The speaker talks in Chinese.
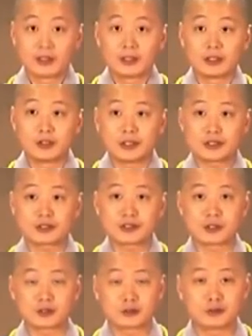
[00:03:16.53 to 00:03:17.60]
有一
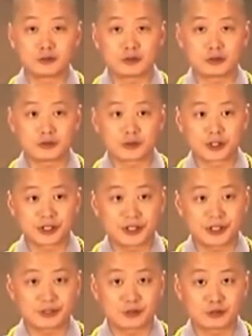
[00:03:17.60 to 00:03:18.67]
次出去做生
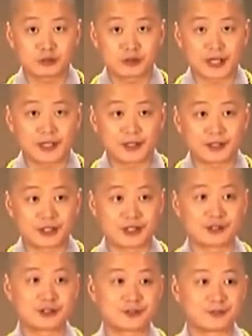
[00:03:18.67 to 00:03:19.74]
意，住在一个
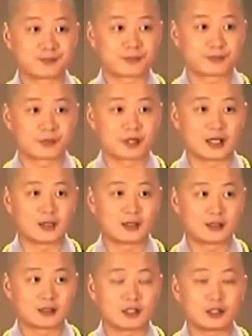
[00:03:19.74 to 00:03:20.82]
城市，
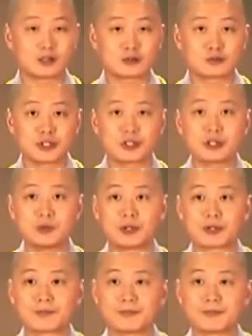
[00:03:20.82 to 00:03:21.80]
他要住一个月，